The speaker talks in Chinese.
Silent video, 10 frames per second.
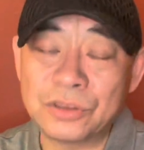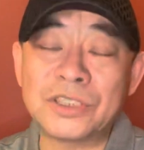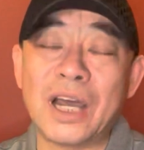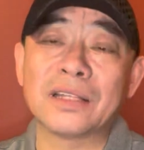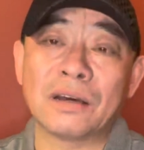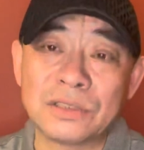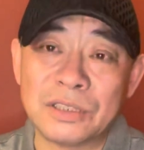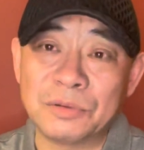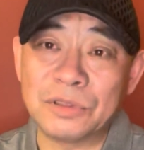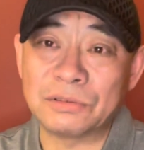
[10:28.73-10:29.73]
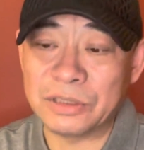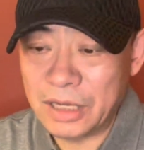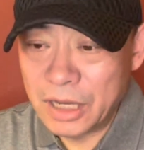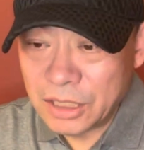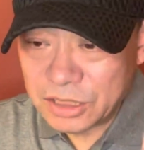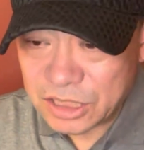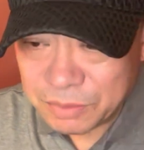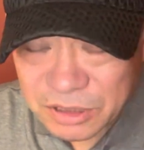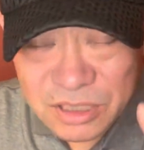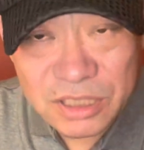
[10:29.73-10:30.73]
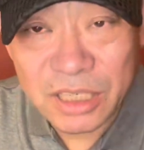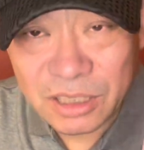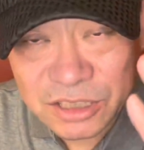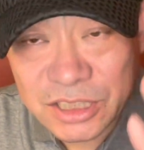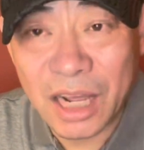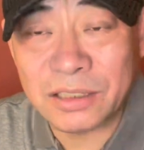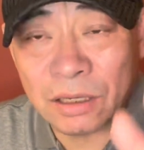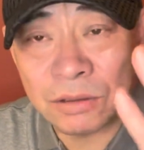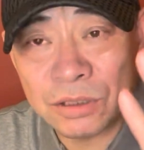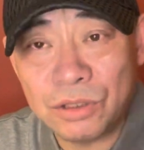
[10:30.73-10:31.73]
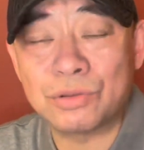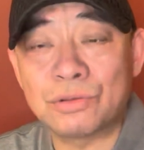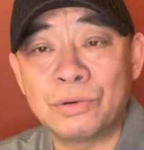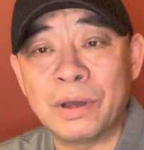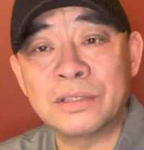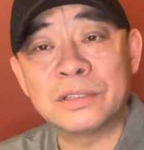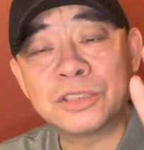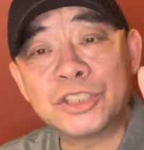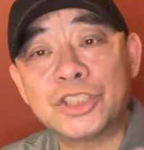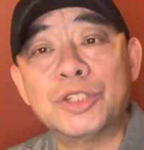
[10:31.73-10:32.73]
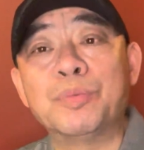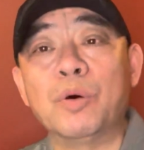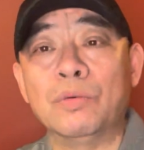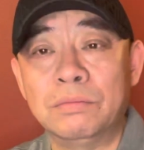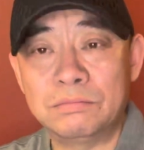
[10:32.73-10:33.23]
倡导的什么东西？启蒙思想倡导的艺术原则质朴、